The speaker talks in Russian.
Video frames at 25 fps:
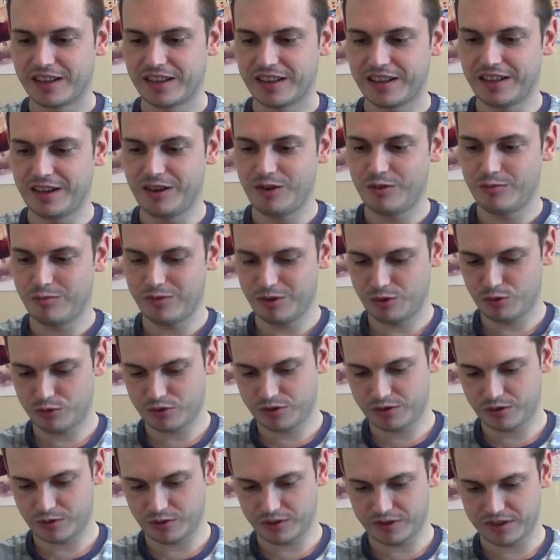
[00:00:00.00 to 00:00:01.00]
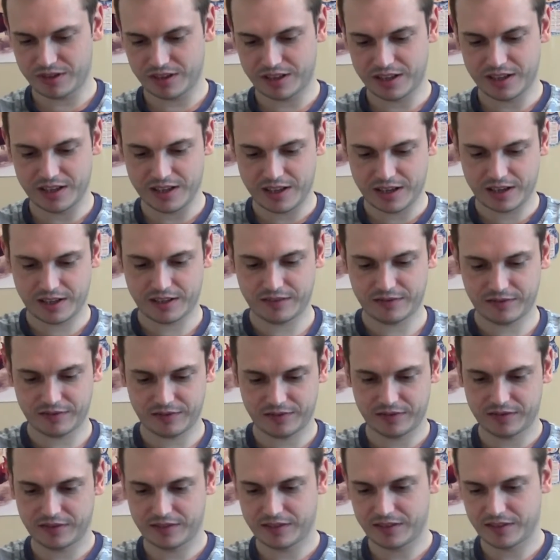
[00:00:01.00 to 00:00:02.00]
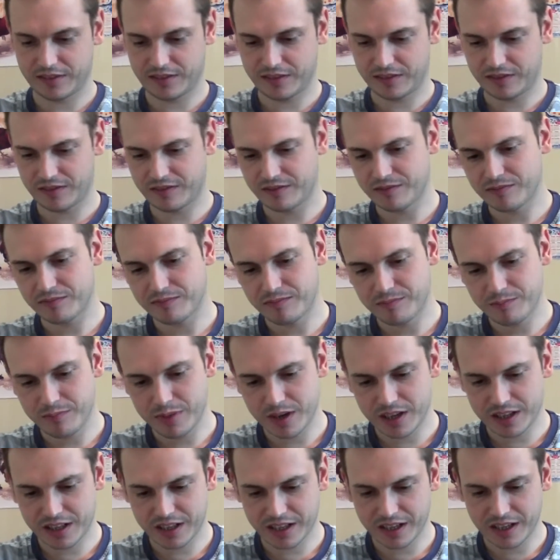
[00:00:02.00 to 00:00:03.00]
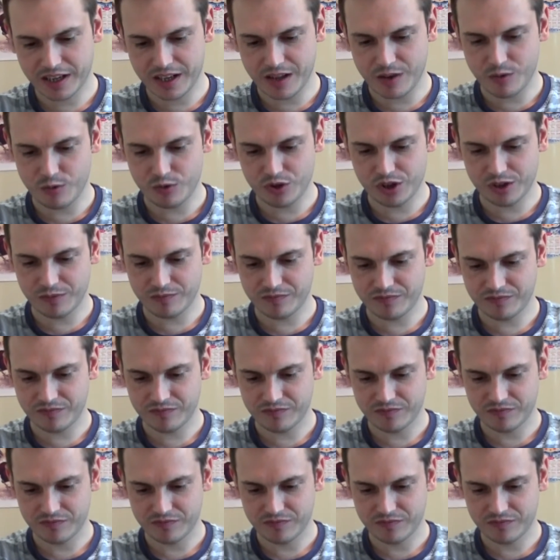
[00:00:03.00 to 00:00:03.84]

На любых устройствах. Так. Подключим.